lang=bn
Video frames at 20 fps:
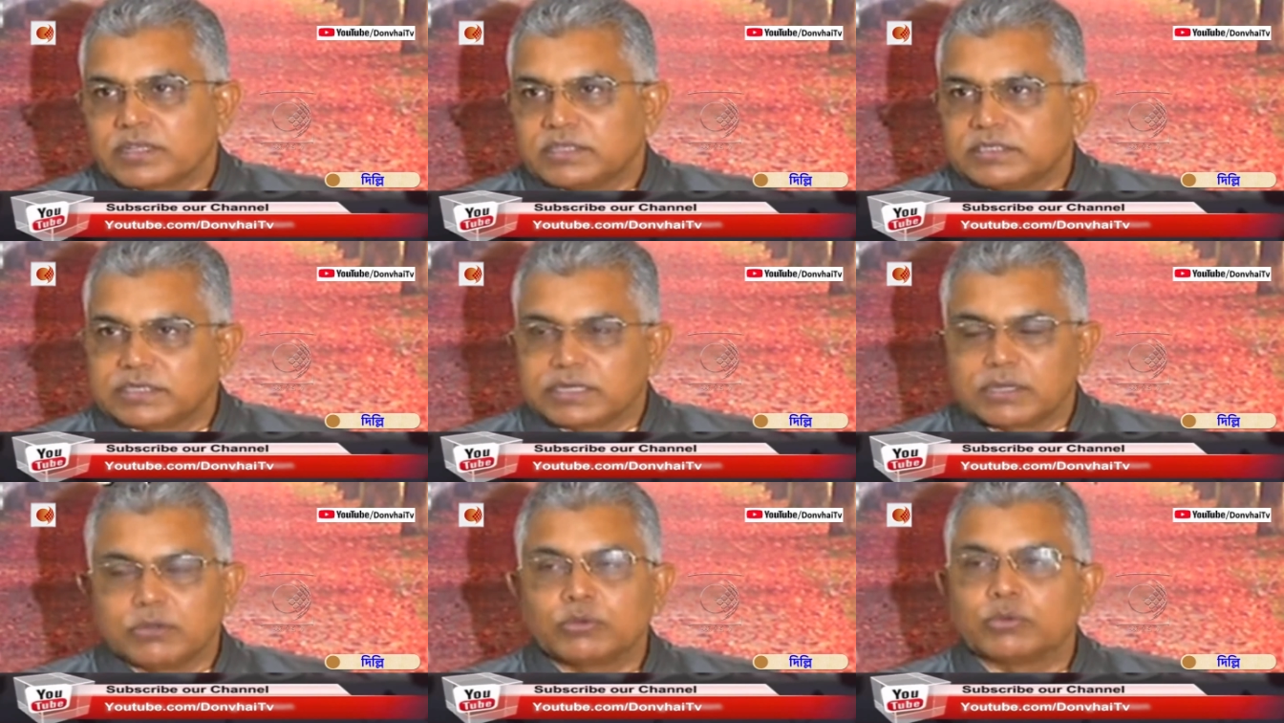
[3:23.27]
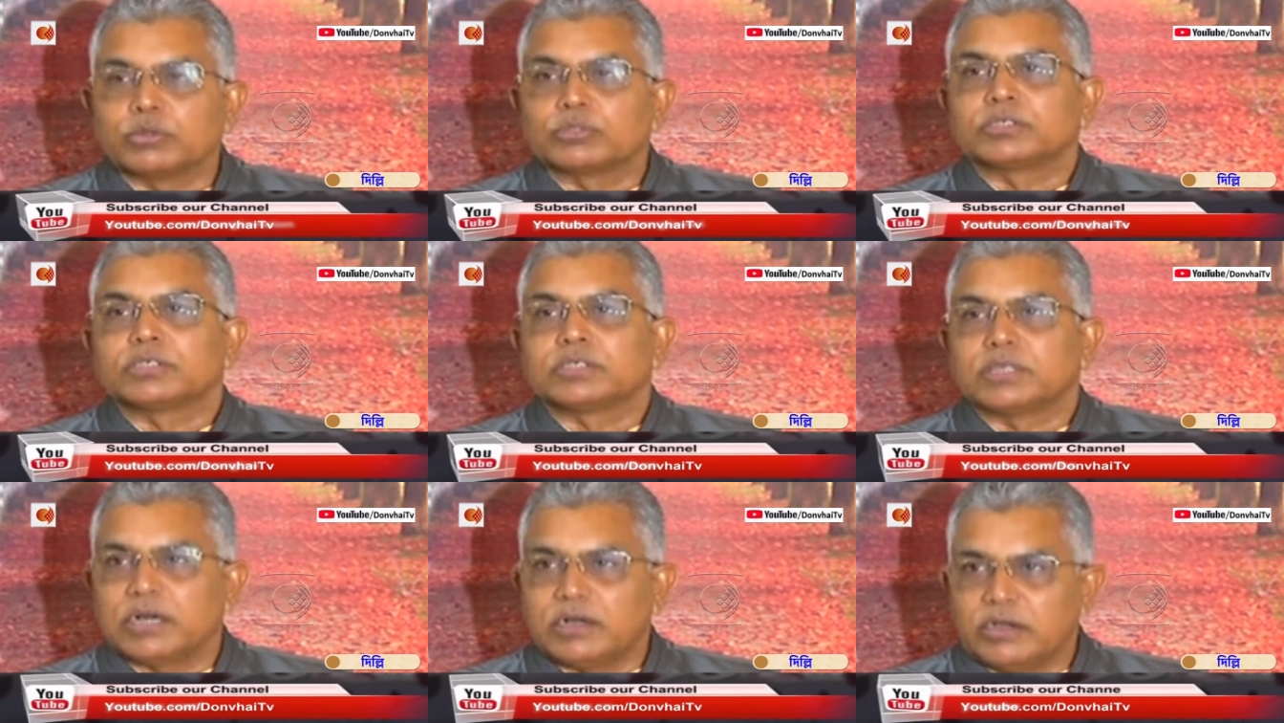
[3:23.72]
সেটাও
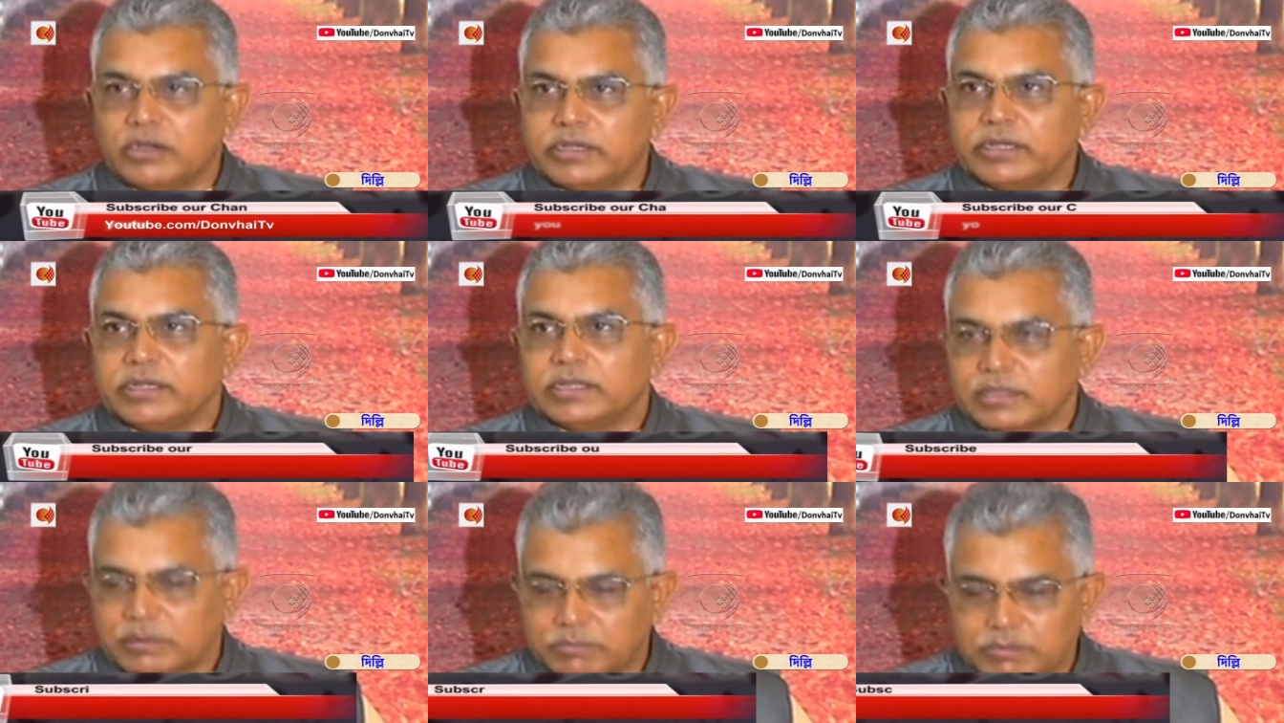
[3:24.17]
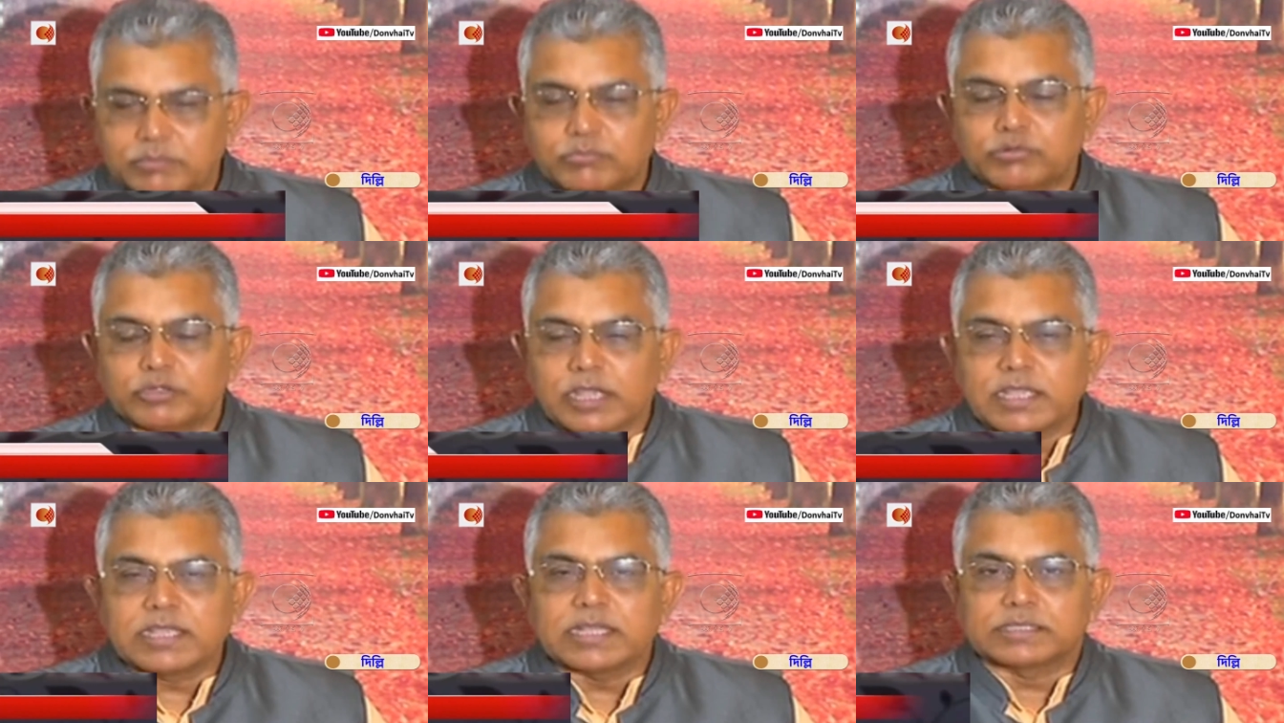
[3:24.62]
করতে দেওয়া হয়নি তার মানে
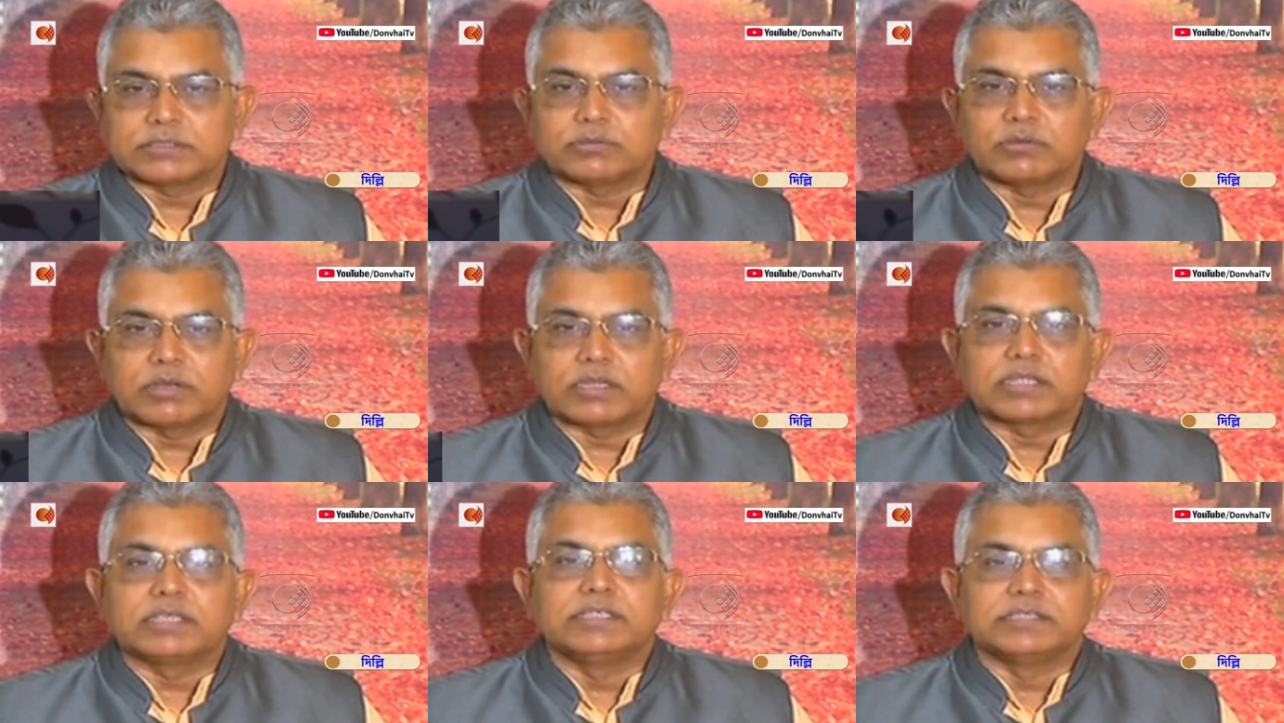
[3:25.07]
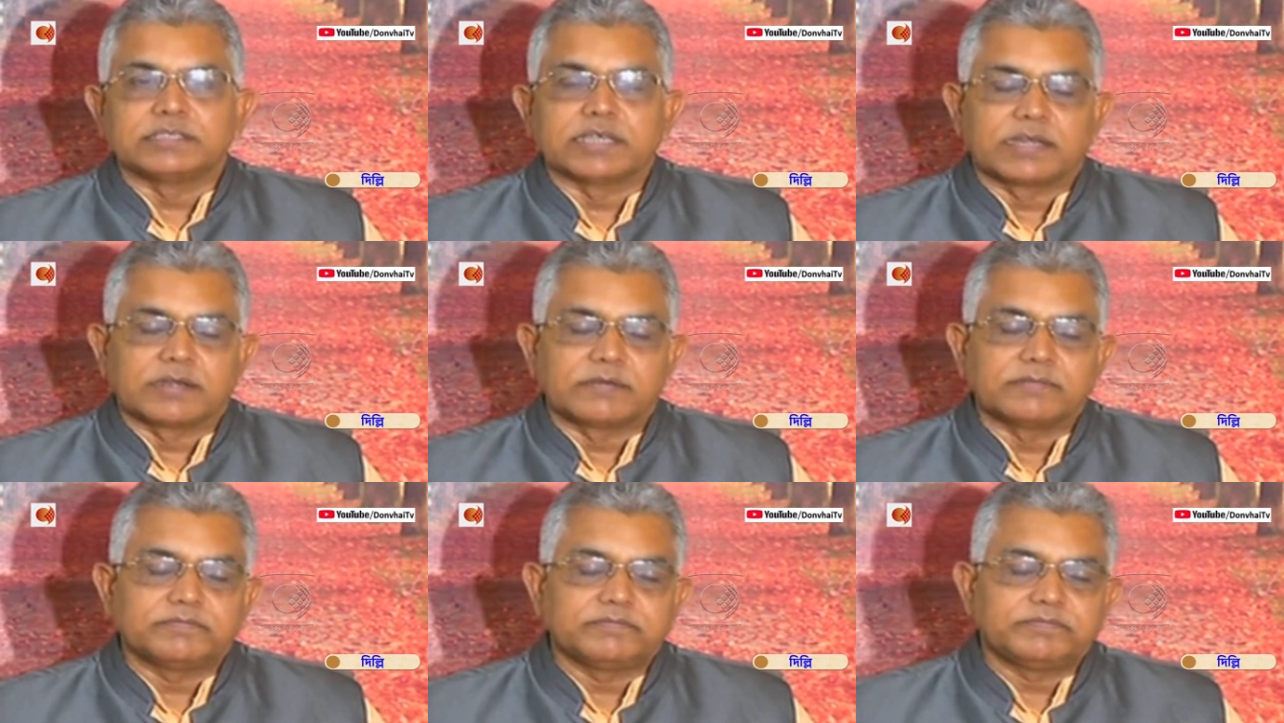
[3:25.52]
বোঝাই যাচ্ছে ওনারা কী
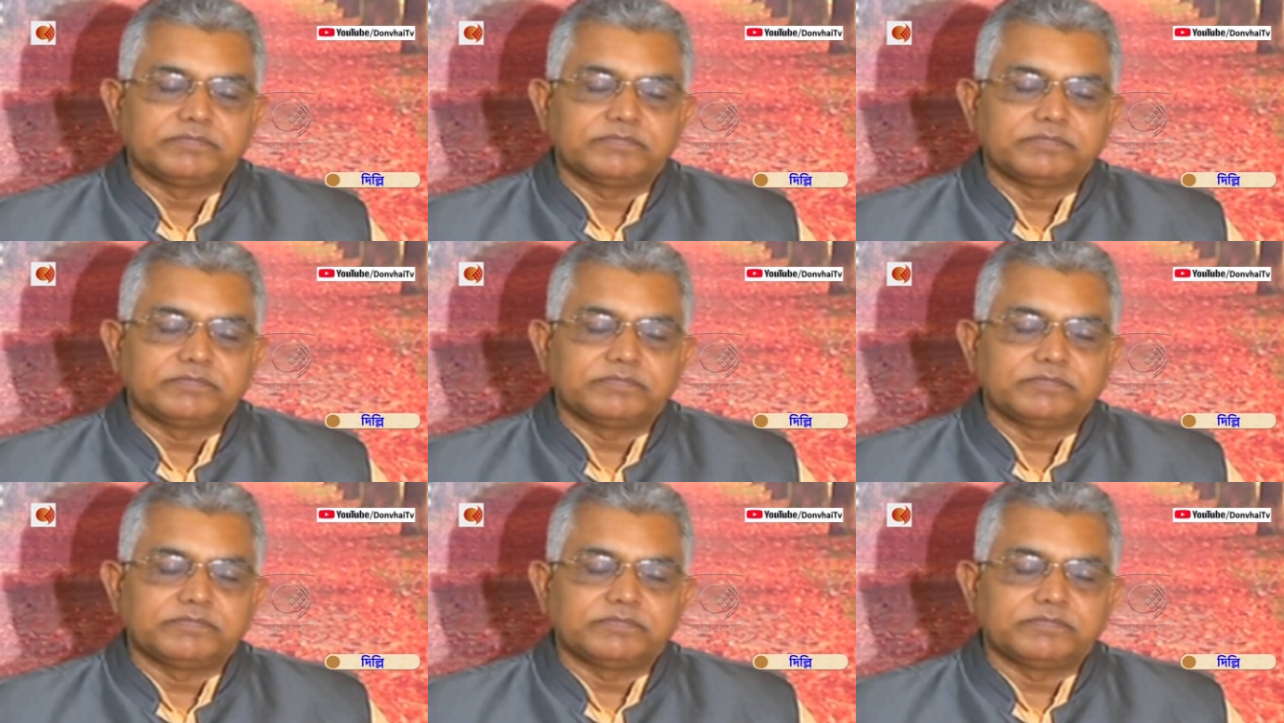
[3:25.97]
চান